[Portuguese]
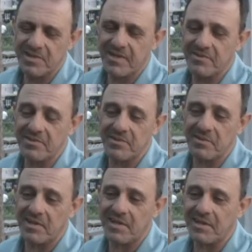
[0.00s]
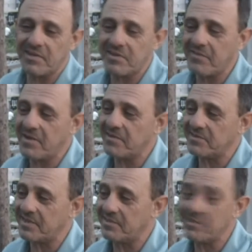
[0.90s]
Chegava às 6 horas da tarde, eu estava
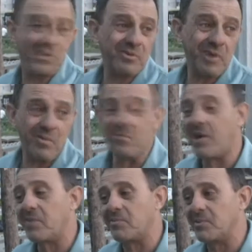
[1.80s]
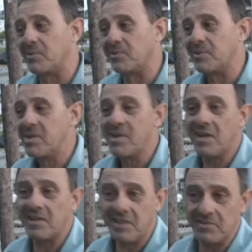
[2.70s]
cansado de tanto olhar para um lado, para o outro,
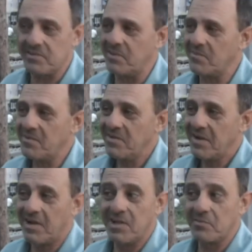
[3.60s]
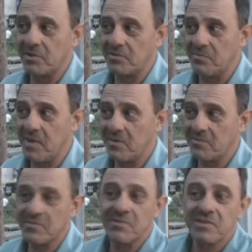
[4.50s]
aquela tensão, a lei do mais
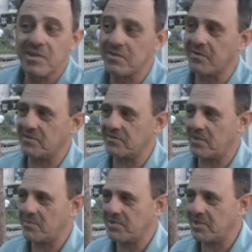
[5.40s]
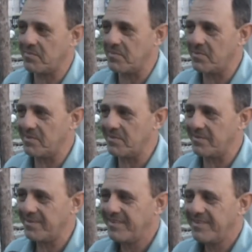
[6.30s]
esperto, tinha que avançar para chegar primeiro,
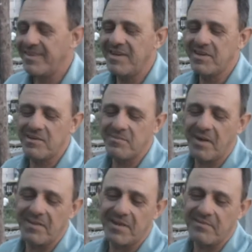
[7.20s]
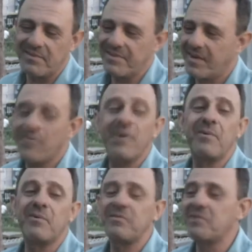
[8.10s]
né? E aquilo me matava.
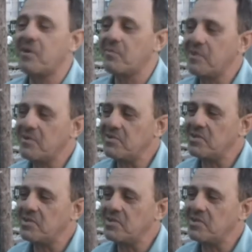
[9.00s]
Agora agora fico tranquilo, a né?